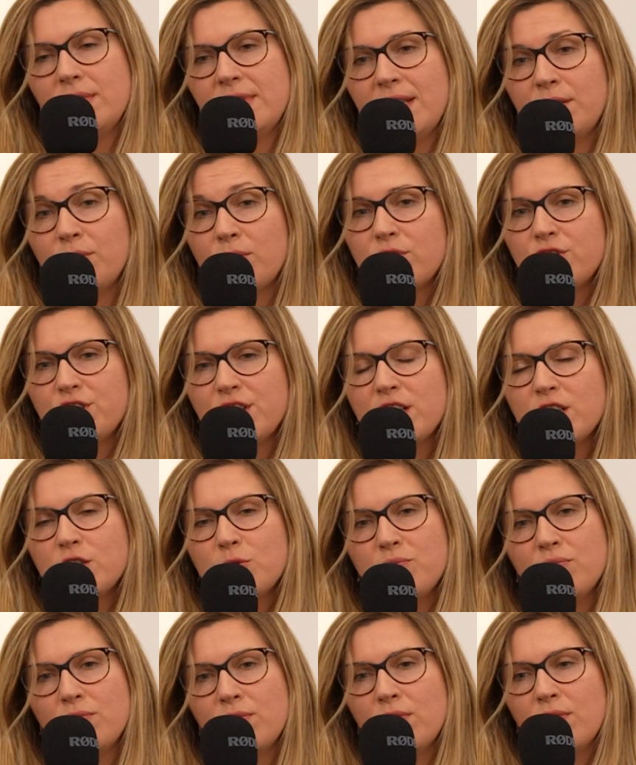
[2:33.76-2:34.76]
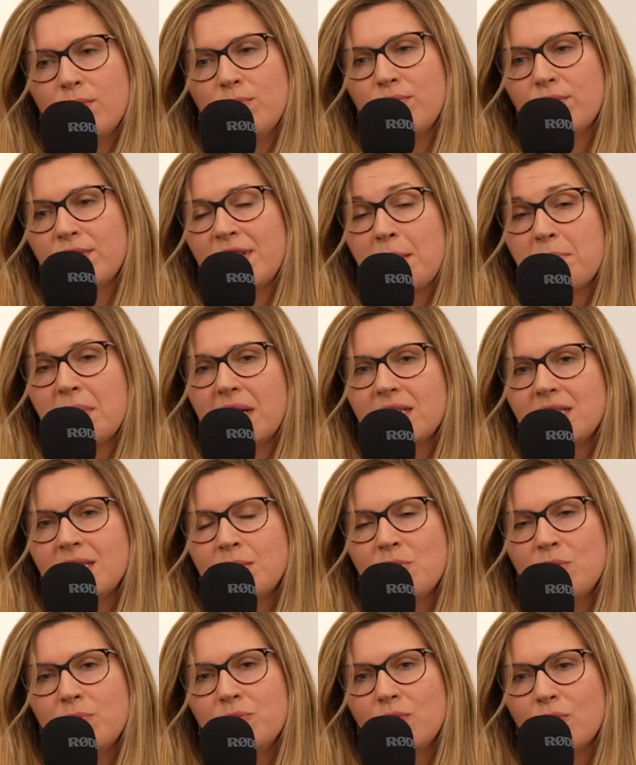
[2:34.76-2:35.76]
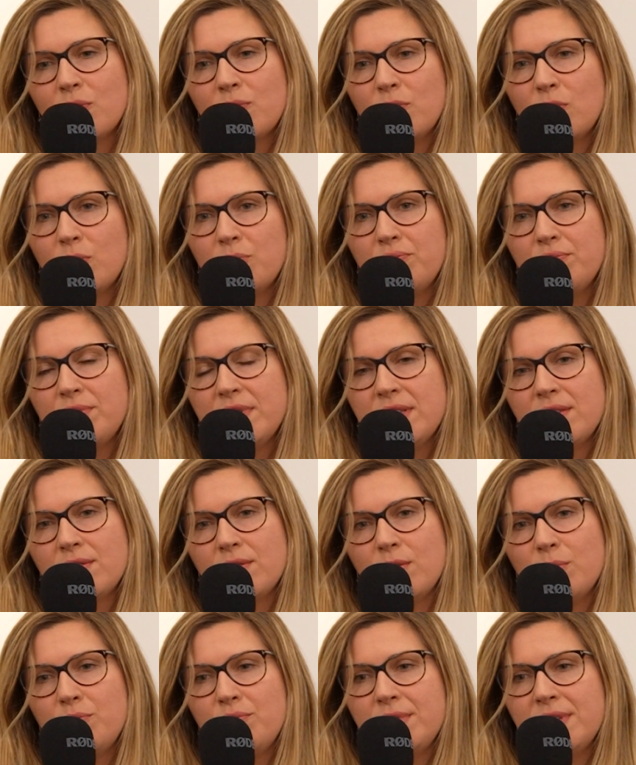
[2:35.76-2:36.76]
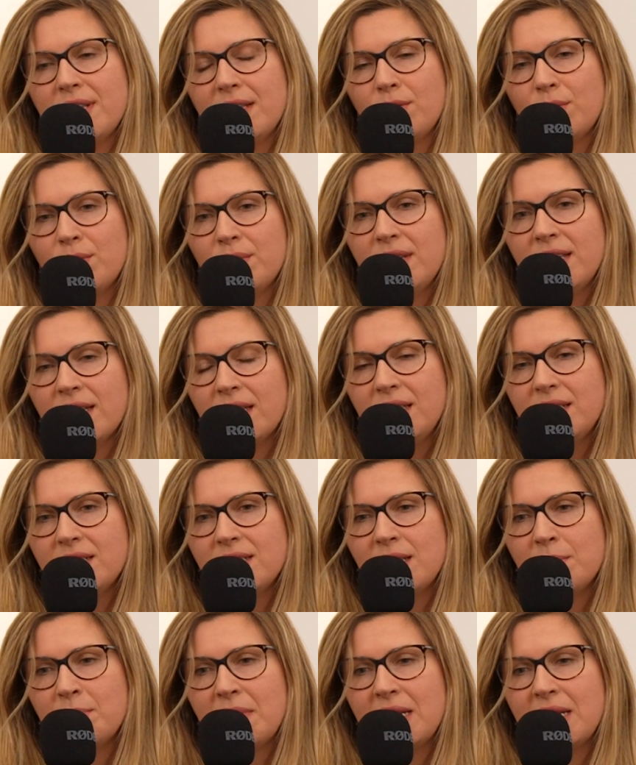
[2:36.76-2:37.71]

cette recherche pour, pour qu'un maximum d'enfants puissent, être guéris de ces